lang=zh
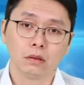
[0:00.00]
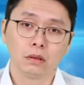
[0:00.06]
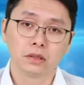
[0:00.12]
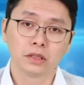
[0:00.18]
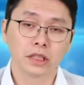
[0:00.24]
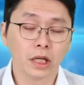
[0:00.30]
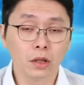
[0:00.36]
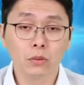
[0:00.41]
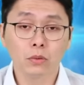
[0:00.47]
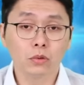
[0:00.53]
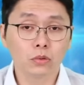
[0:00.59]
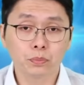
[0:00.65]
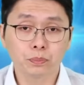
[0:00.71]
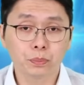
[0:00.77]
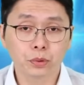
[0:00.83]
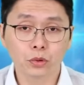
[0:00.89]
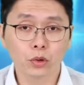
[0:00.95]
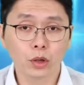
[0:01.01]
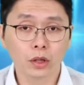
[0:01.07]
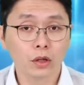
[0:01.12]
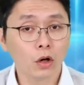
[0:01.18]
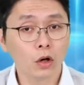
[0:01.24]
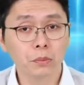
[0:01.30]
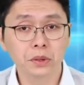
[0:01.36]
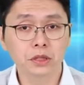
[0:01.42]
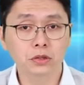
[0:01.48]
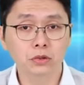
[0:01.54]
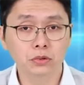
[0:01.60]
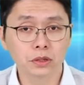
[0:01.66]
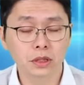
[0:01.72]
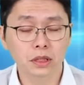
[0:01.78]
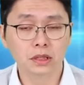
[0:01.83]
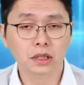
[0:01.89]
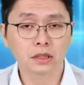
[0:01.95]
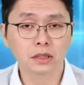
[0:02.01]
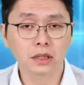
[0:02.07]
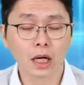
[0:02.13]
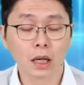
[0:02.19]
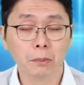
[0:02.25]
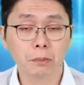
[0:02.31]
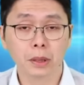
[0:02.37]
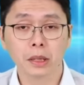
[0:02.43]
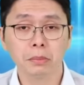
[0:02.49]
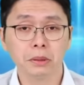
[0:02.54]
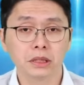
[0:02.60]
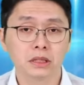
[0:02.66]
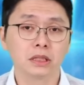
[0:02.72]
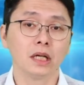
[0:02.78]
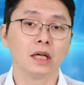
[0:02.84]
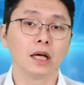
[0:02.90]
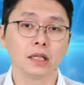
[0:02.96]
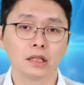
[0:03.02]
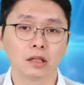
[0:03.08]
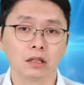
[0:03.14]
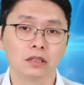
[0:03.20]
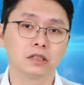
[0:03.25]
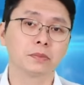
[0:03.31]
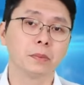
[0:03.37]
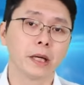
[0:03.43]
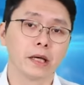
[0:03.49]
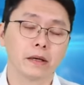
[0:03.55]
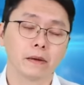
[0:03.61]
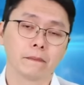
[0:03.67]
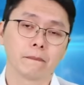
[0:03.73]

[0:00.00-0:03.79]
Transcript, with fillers: 先无不论后面数字的成长，北比先拉到二十倍，